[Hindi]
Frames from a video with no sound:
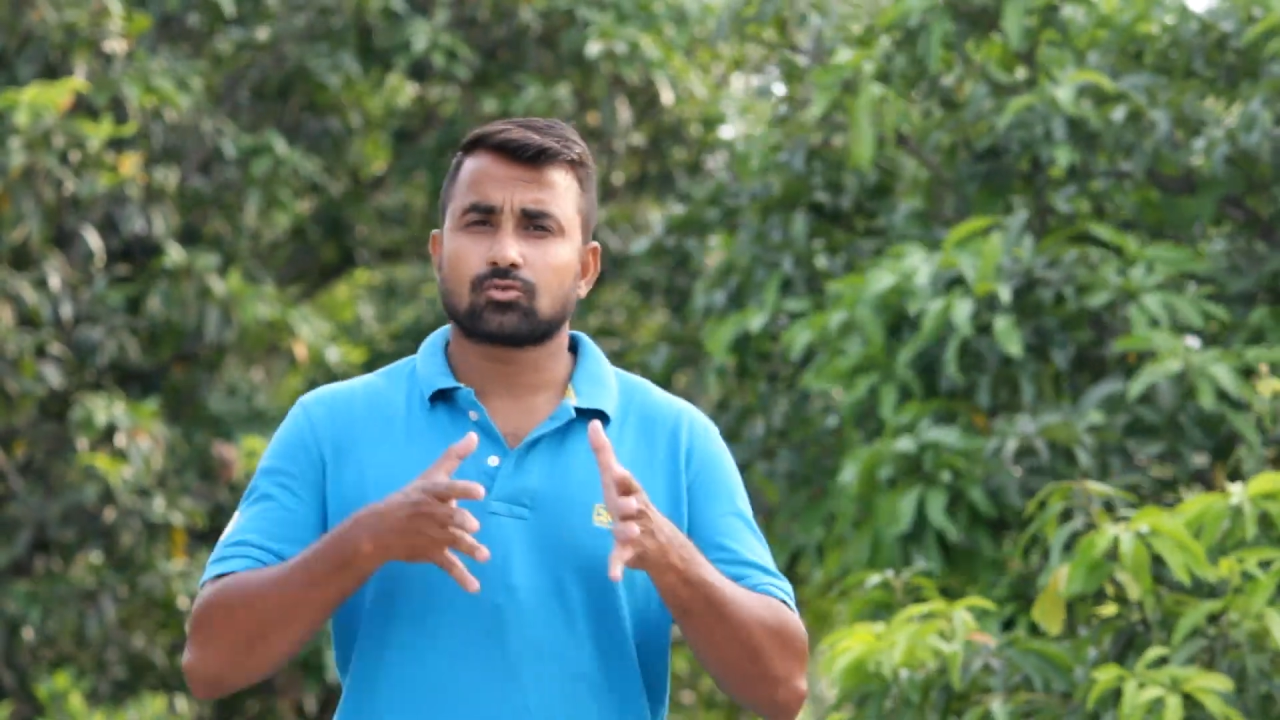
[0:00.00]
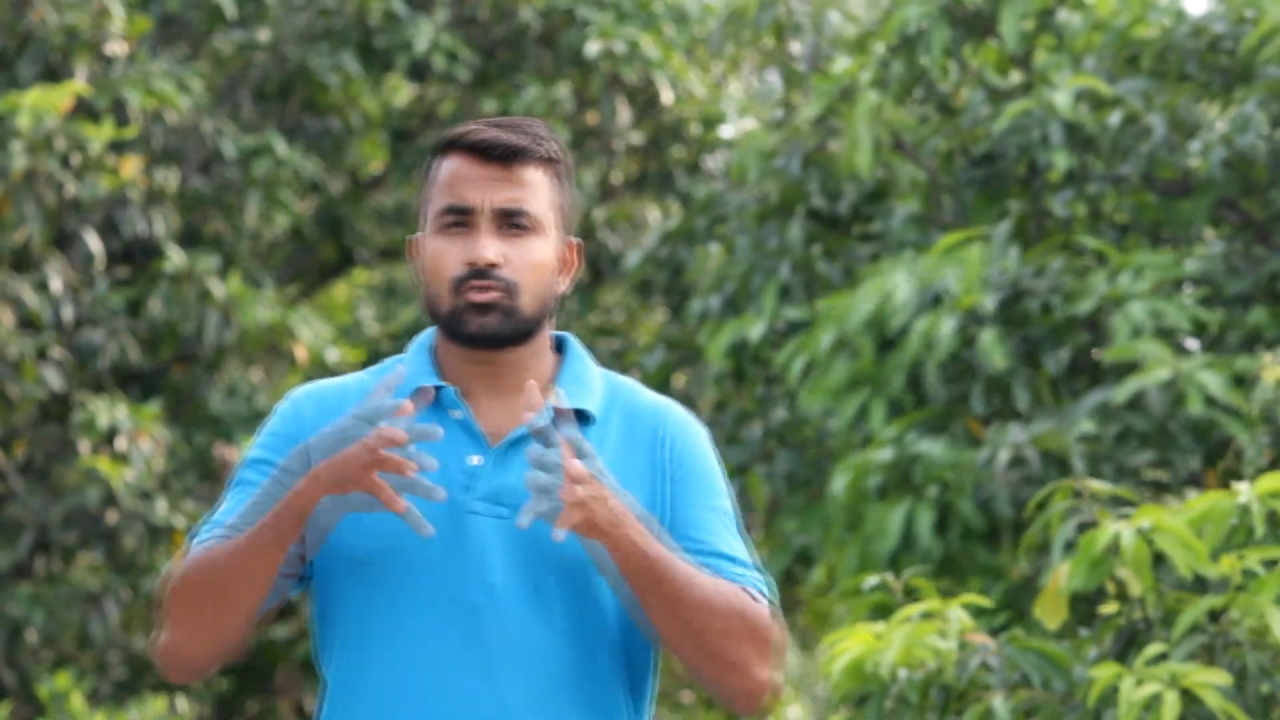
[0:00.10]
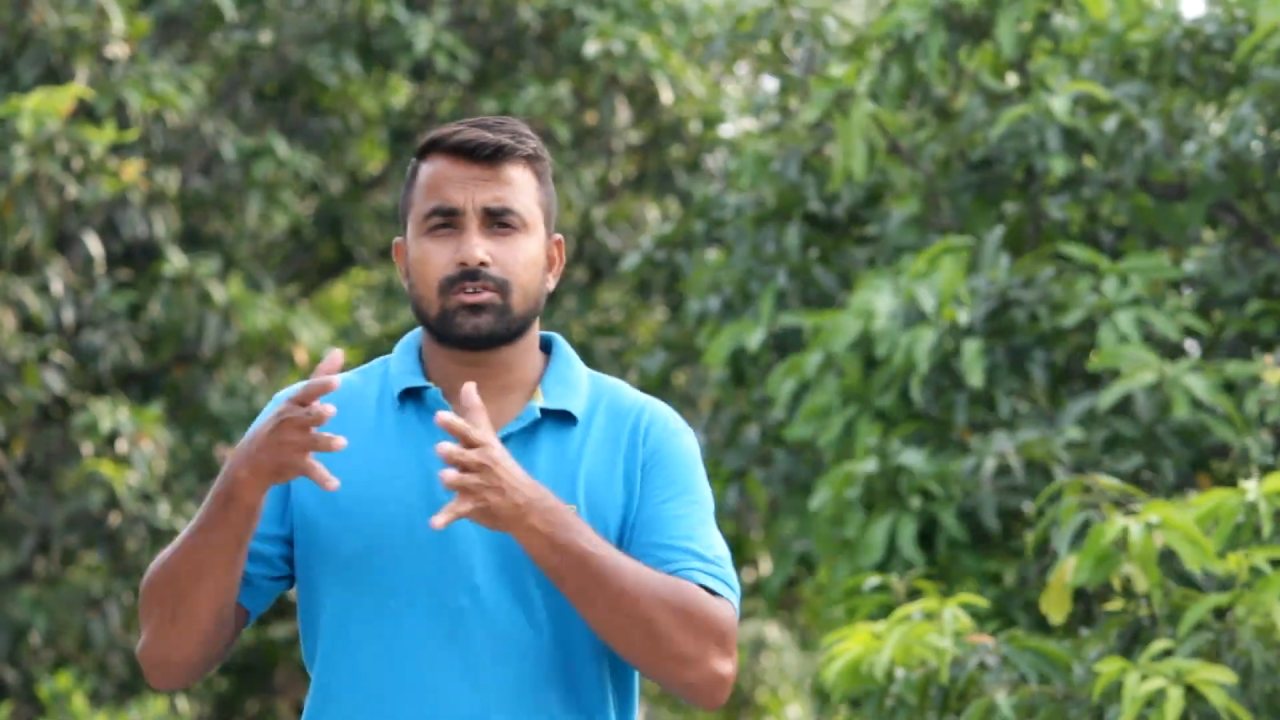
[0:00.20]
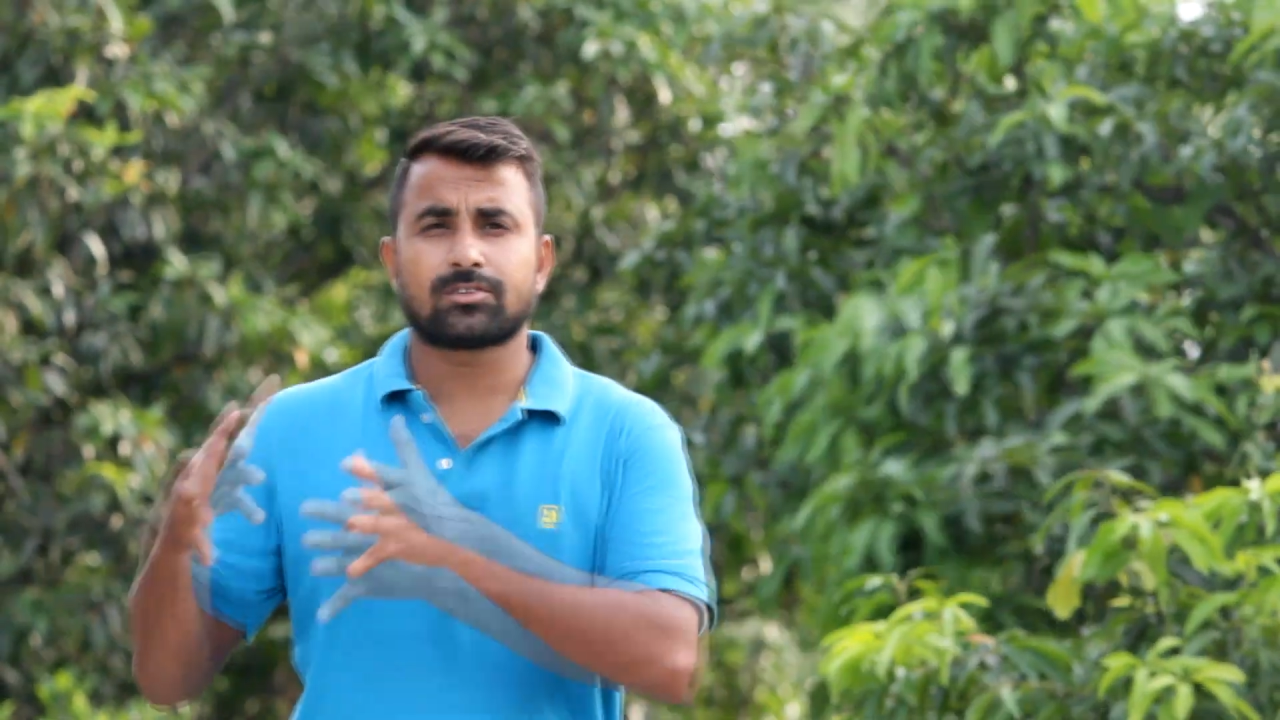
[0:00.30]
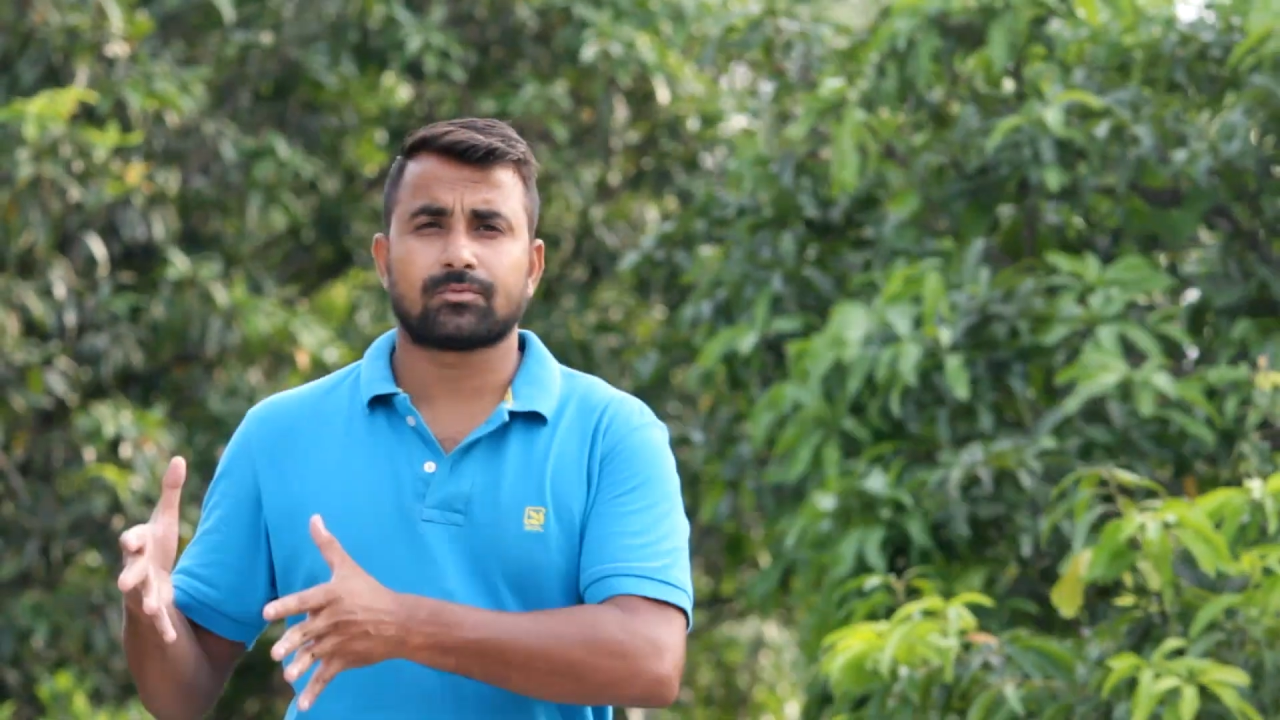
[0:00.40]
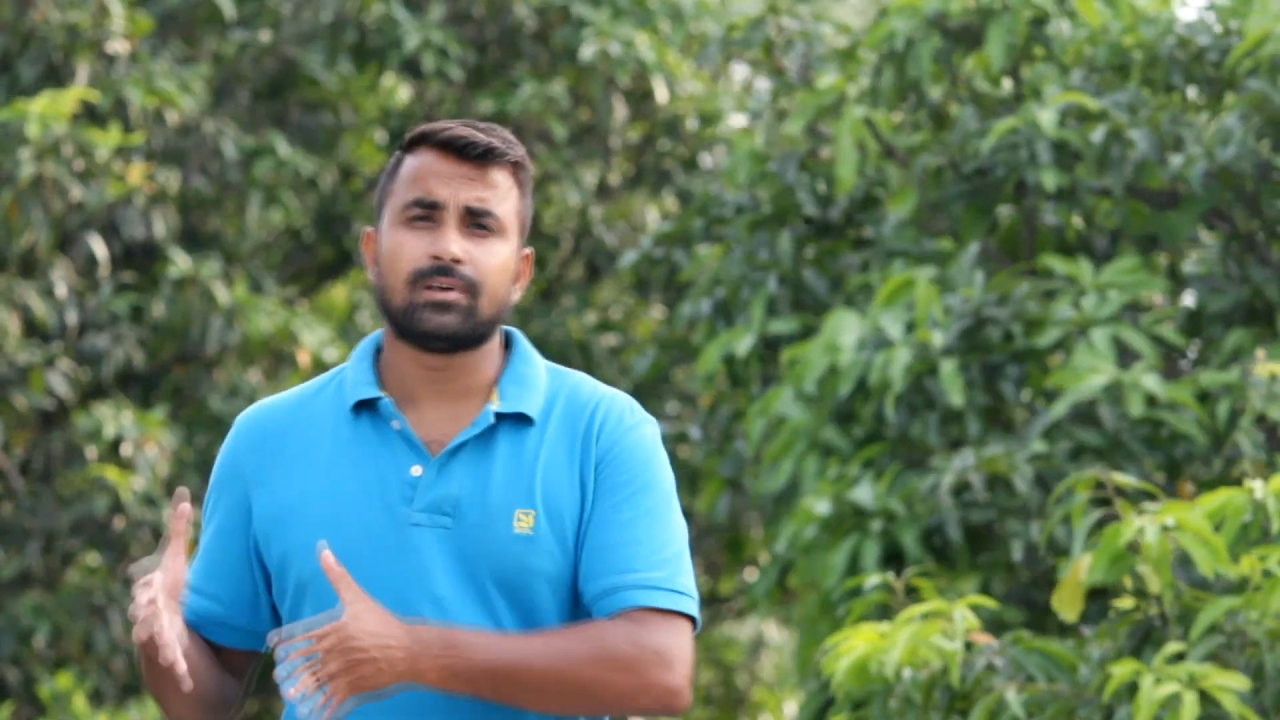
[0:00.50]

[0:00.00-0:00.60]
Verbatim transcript: जो इस